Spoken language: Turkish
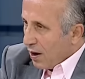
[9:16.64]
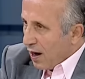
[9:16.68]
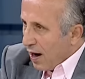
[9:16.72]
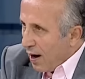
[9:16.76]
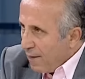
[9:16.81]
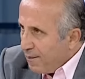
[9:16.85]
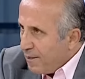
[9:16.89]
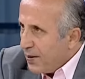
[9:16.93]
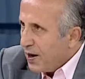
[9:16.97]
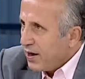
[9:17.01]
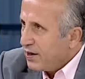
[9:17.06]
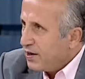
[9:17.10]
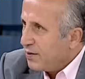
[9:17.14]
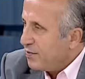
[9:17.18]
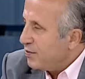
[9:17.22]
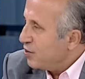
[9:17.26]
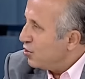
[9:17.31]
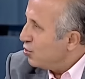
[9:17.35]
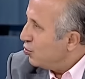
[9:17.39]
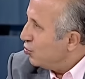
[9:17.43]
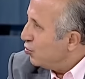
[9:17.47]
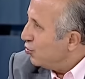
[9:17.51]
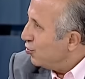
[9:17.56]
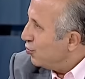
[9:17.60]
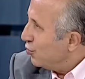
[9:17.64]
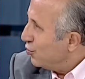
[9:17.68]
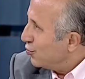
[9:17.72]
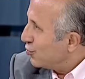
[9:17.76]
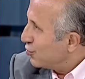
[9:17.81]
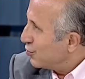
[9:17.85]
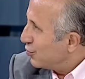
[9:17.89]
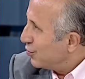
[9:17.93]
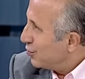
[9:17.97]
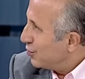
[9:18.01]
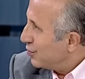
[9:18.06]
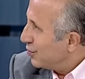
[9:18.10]
apayrı bir
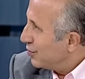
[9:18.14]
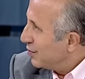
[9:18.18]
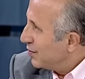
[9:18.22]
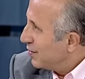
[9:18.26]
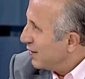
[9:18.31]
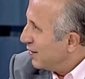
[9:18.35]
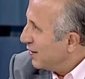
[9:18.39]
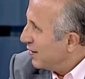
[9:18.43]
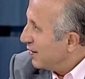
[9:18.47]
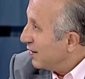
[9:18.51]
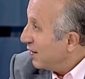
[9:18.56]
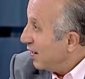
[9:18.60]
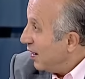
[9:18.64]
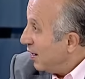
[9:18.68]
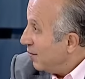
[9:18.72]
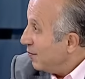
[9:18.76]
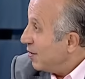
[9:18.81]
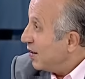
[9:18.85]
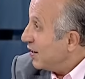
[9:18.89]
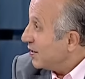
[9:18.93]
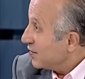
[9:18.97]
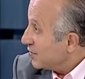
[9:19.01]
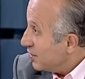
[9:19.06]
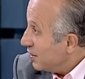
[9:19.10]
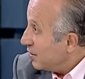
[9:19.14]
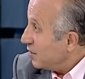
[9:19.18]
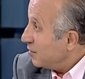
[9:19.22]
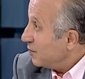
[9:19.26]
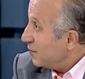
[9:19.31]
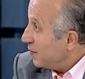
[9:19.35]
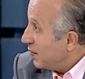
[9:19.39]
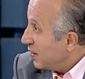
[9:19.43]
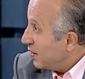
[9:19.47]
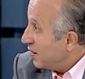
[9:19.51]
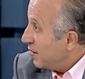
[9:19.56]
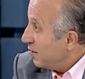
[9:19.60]
yürüyüştür. Ama
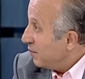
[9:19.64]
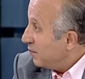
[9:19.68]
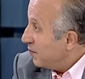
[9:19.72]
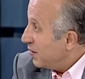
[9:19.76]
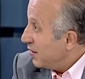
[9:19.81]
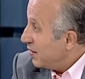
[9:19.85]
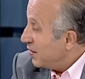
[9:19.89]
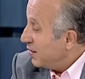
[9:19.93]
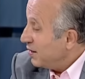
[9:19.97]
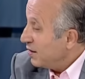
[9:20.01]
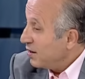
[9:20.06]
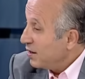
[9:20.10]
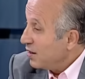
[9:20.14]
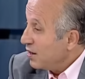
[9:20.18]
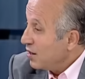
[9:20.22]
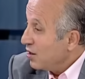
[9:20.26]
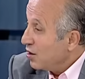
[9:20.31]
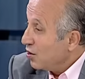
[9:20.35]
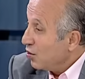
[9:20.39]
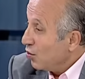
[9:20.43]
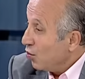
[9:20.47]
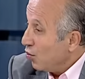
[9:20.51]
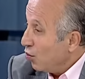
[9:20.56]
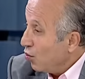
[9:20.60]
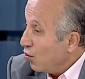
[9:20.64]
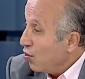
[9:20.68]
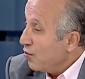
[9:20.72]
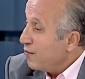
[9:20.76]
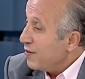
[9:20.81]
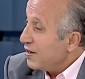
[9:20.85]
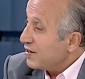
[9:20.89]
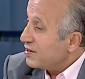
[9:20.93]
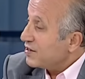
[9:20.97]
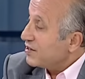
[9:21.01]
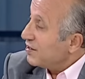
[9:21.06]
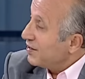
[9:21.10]
Hazreti Peygamber'in o
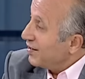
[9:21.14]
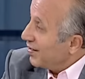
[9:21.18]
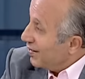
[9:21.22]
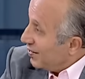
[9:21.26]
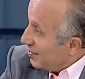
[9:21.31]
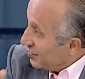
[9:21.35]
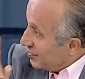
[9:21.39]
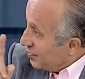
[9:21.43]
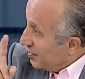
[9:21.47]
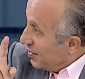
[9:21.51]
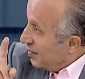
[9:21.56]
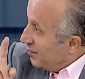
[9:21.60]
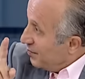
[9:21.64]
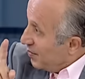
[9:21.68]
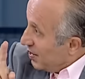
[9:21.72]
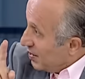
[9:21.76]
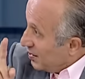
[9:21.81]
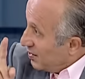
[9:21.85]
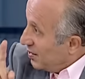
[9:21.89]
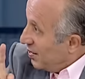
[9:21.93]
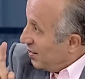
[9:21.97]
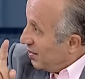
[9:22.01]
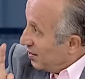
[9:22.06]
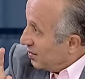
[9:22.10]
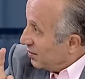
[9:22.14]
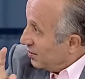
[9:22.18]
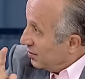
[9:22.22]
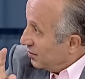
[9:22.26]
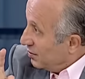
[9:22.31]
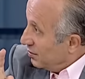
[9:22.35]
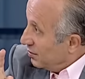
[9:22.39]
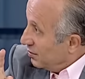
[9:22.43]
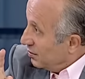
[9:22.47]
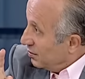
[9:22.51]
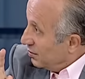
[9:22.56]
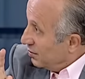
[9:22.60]
Mescid-i Aksa,
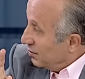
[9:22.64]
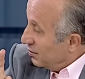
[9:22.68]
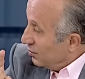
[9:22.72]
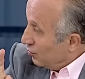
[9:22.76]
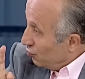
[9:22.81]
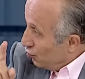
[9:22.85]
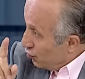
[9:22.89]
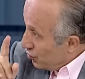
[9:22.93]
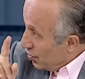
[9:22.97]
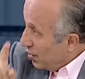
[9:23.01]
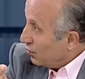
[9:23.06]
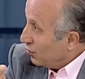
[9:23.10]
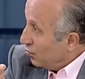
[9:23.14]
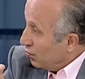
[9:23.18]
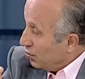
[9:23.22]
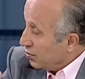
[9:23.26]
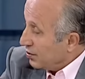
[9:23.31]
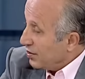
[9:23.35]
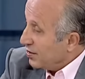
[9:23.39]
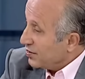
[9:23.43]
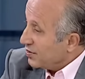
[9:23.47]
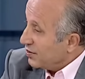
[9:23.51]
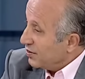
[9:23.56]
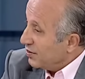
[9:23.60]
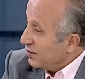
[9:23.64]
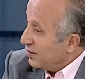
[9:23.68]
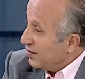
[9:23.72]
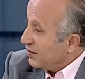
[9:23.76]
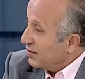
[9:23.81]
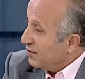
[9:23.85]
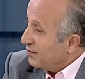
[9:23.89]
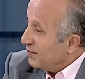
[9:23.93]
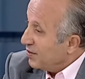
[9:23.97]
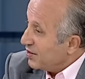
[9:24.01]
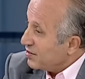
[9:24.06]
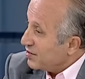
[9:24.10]
Mekke'nin uzak
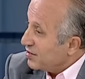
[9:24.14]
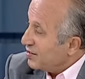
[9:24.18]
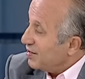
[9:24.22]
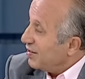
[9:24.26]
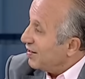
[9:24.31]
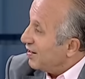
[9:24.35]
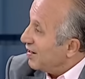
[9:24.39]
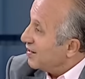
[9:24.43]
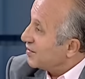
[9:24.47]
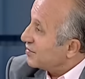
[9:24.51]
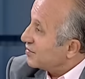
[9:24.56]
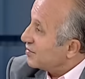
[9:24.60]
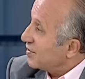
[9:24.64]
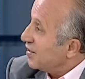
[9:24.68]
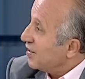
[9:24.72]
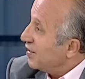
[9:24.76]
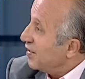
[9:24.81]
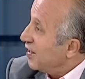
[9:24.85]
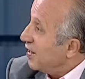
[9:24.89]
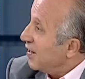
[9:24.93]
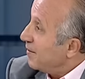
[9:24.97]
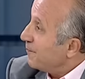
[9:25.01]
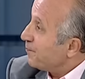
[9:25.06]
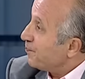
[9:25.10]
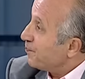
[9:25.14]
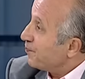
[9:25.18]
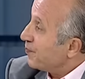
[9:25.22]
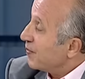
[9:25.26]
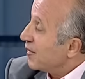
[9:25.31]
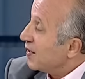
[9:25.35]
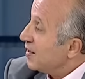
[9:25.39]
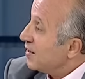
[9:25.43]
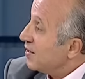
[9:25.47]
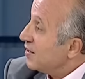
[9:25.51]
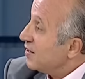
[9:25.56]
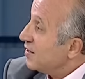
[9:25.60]
noktasındaki Mescid-i Aksa'ya
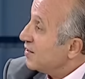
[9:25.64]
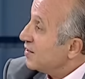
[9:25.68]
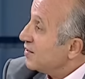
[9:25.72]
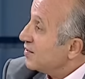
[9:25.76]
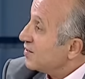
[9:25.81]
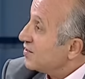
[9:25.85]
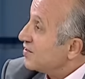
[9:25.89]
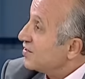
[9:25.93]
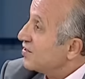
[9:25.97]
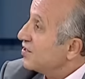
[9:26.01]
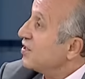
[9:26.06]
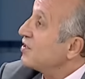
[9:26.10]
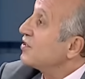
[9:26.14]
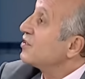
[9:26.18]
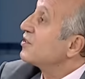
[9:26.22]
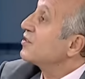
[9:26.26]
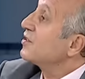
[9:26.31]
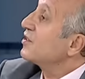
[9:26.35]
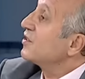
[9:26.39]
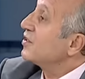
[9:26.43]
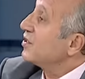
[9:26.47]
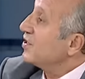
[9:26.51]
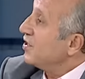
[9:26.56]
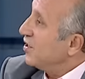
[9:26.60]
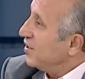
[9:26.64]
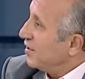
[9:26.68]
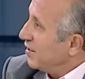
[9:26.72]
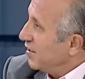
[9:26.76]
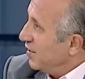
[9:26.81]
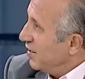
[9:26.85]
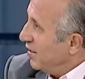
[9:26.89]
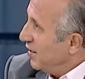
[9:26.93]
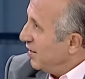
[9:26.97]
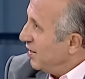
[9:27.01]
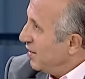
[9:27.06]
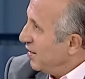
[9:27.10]
sık sık
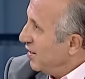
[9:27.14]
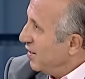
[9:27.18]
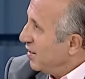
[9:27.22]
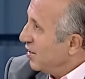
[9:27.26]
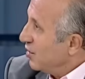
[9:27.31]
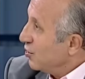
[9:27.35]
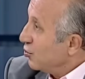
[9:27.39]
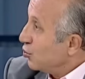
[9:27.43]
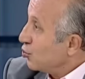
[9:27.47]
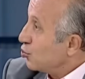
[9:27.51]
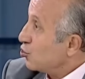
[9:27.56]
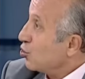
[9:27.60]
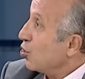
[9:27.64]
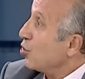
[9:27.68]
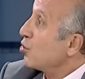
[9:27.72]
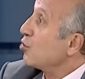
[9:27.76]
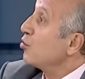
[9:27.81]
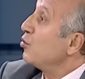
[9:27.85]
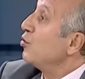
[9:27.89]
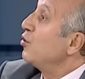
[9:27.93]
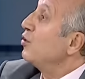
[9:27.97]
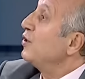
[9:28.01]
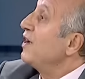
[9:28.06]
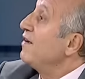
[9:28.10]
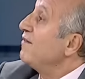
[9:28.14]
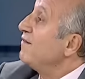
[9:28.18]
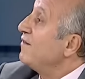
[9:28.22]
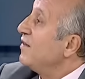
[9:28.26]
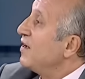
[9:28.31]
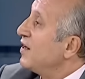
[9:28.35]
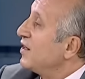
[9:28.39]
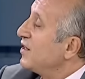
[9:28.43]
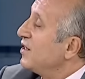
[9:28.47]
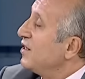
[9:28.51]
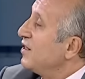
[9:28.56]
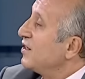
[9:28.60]
gittiği, çok önem
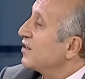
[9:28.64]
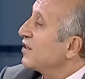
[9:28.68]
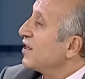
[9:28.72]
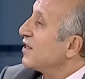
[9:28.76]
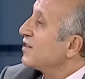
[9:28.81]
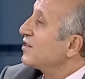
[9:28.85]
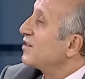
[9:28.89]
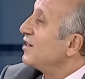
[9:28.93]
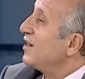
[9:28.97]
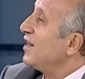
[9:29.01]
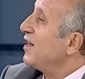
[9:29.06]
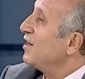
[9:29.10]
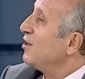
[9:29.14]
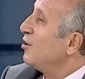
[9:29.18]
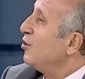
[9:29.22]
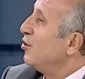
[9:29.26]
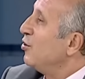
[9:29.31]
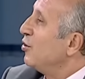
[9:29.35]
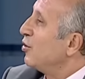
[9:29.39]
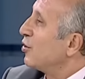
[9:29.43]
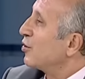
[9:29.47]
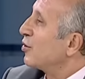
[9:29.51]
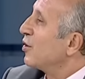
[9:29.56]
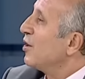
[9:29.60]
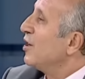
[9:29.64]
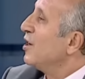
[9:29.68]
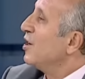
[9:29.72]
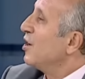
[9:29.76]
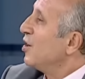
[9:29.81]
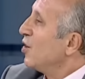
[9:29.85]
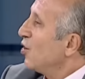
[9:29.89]
verdiği ha, tasvir ediliyor. O mantıklı ediliyor. onu